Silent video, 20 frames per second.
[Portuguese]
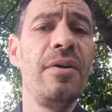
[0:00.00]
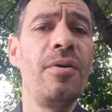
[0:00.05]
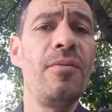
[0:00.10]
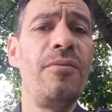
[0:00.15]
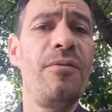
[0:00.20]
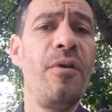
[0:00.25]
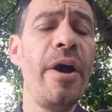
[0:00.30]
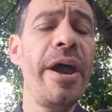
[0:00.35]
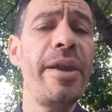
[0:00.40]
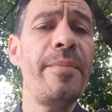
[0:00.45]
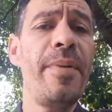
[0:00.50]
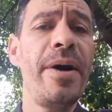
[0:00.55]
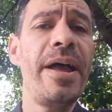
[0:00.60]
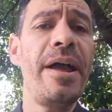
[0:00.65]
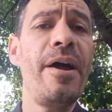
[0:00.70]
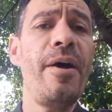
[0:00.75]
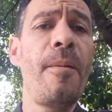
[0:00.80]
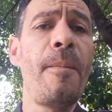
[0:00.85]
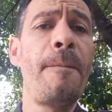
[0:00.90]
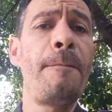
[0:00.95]
Feuerbach
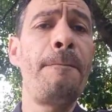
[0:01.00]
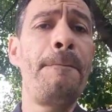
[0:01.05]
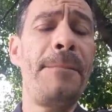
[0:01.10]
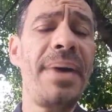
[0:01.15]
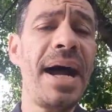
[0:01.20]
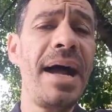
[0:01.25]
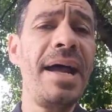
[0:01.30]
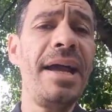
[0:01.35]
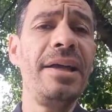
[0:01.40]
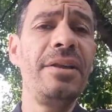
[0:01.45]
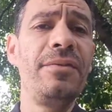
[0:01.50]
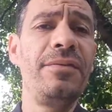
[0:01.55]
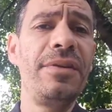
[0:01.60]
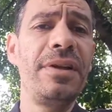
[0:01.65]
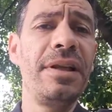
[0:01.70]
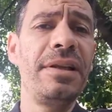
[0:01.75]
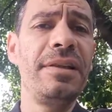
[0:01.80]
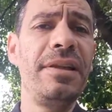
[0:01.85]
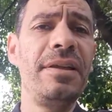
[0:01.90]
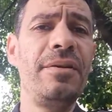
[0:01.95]
é o pai do
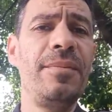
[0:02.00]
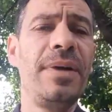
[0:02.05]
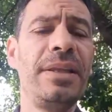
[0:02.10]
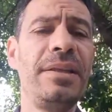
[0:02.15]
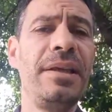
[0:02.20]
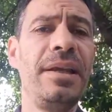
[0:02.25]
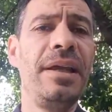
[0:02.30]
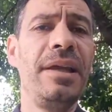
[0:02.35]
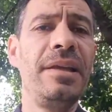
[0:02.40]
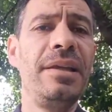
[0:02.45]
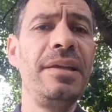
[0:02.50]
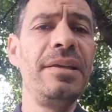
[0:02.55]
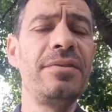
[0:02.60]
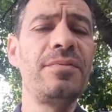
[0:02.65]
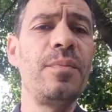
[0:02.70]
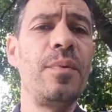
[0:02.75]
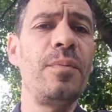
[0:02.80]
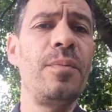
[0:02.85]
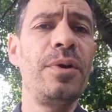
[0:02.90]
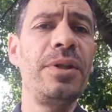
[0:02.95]
verdadeiro
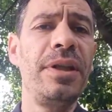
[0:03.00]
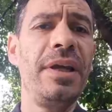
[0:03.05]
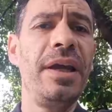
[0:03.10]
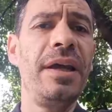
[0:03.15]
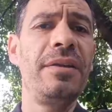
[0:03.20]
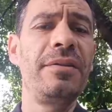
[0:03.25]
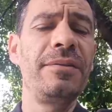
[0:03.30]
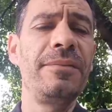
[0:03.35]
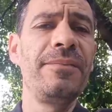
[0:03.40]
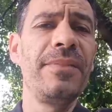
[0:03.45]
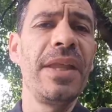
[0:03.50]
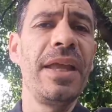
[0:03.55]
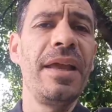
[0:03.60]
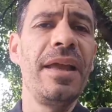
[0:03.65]
materialismo moderno.